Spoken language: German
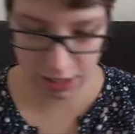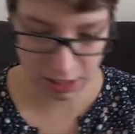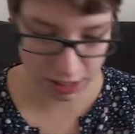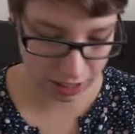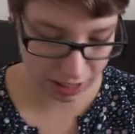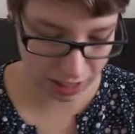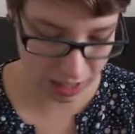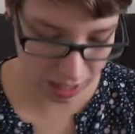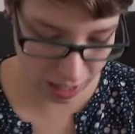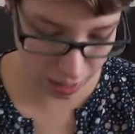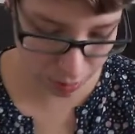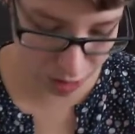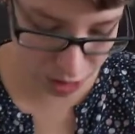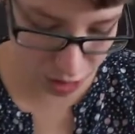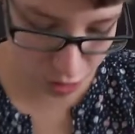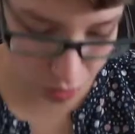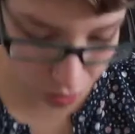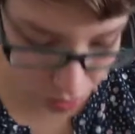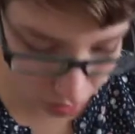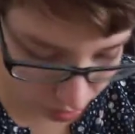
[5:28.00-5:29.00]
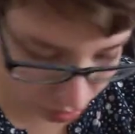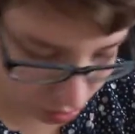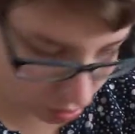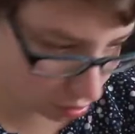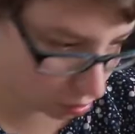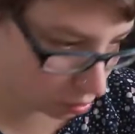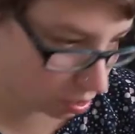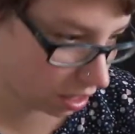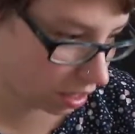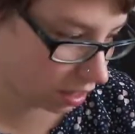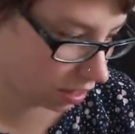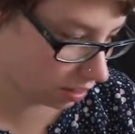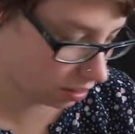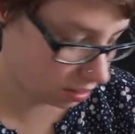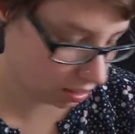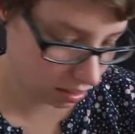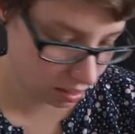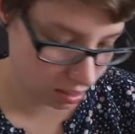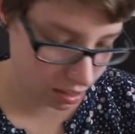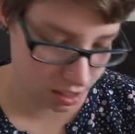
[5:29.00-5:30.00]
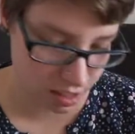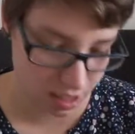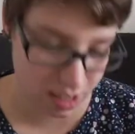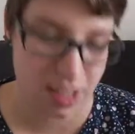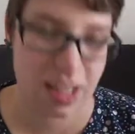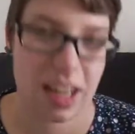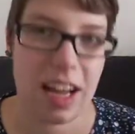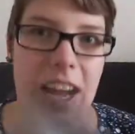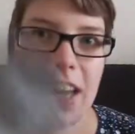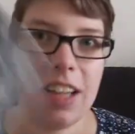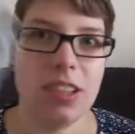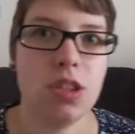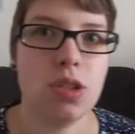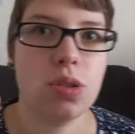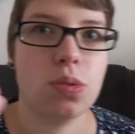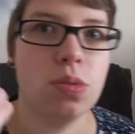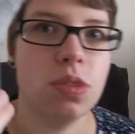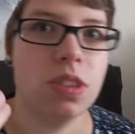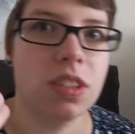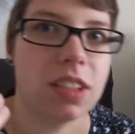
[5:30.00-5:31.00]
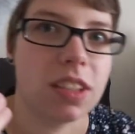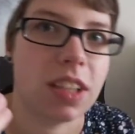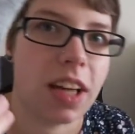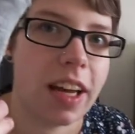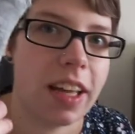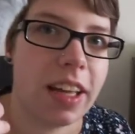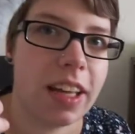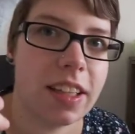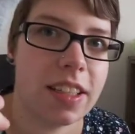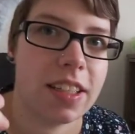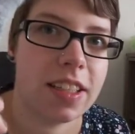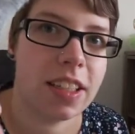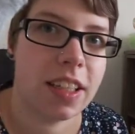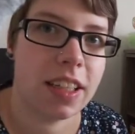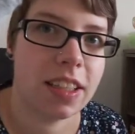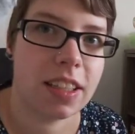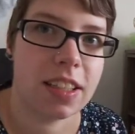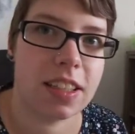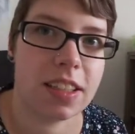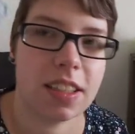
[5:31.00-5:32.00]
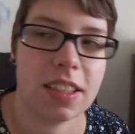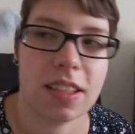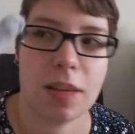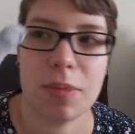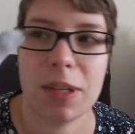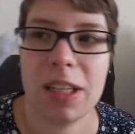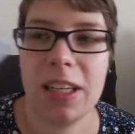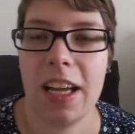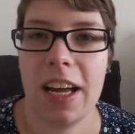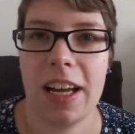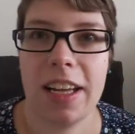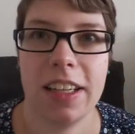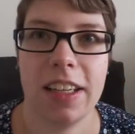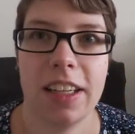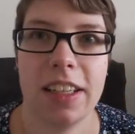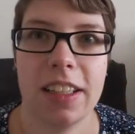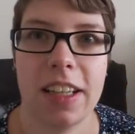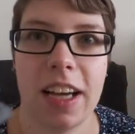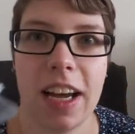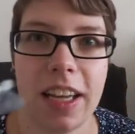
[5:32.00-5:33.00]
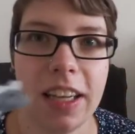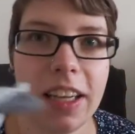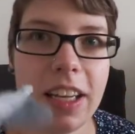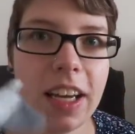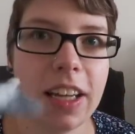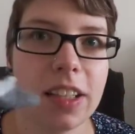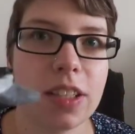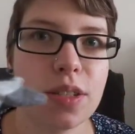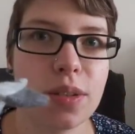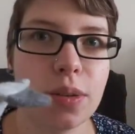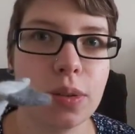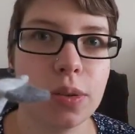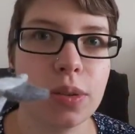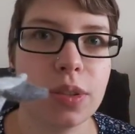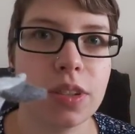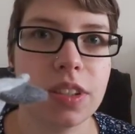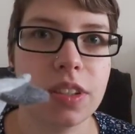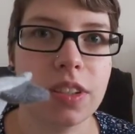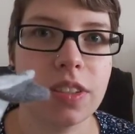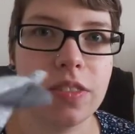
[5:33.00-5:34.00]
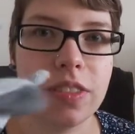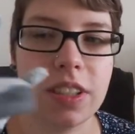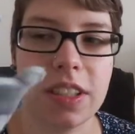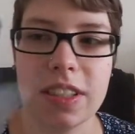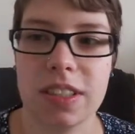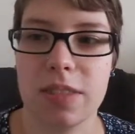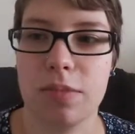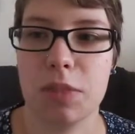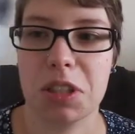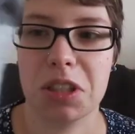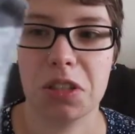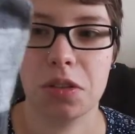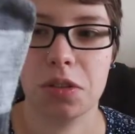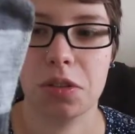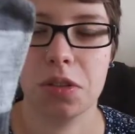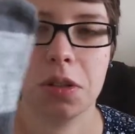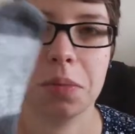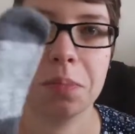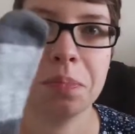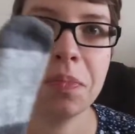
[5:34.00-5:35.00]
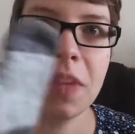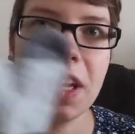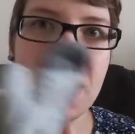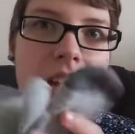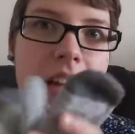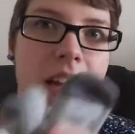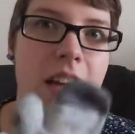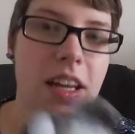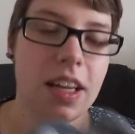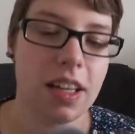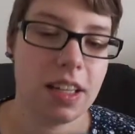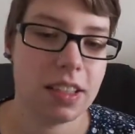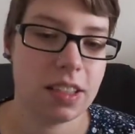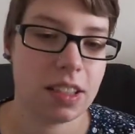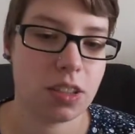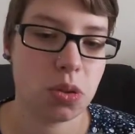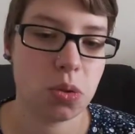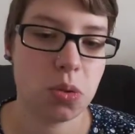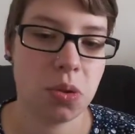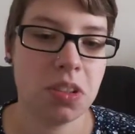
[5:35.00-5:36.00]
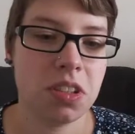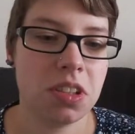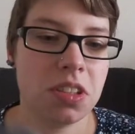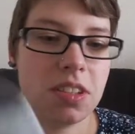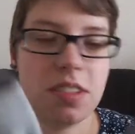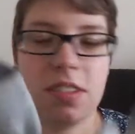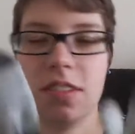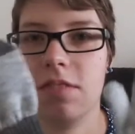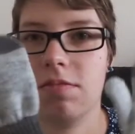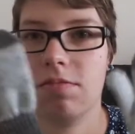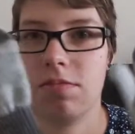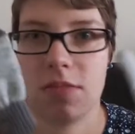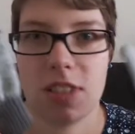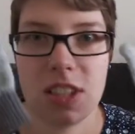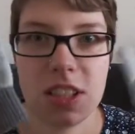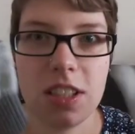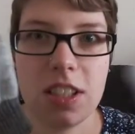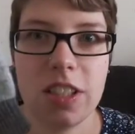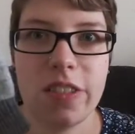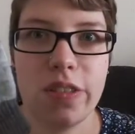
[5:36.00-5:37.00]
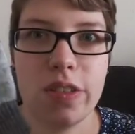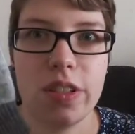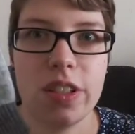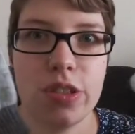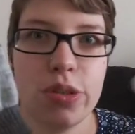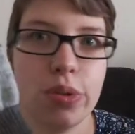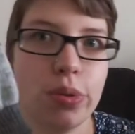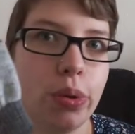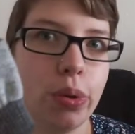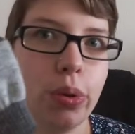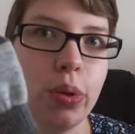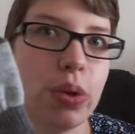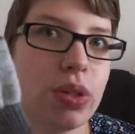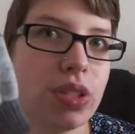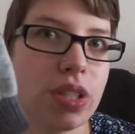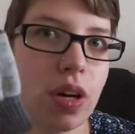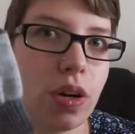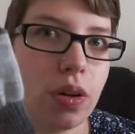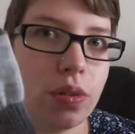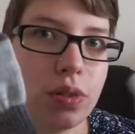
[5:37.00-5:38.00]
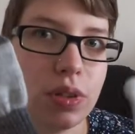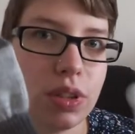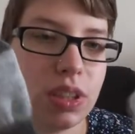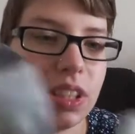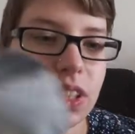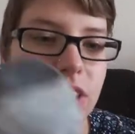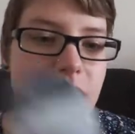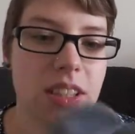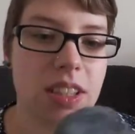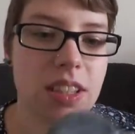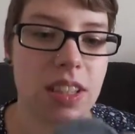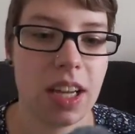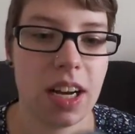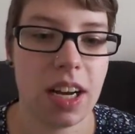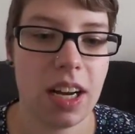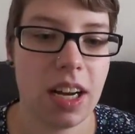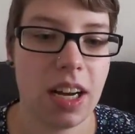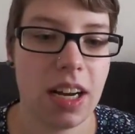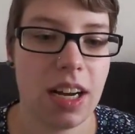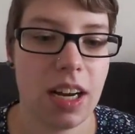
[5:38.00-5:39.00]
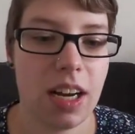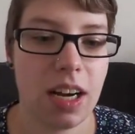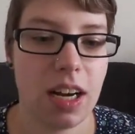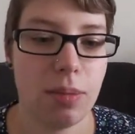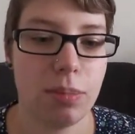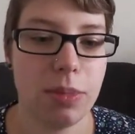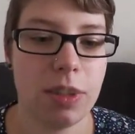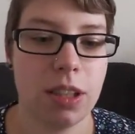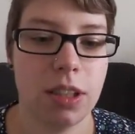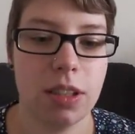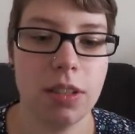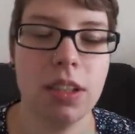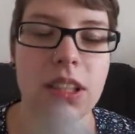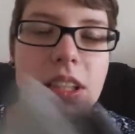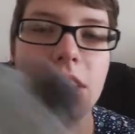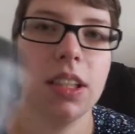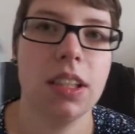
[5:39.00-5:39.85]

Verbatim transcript: Dann habe ich sogar Handschuhe ein Dreier-Set. Das ist aber leider eine Einheitsgröße gewesen mitgenommen. Natürlich sind die viel zu groß, auch für dieses Jahr, aber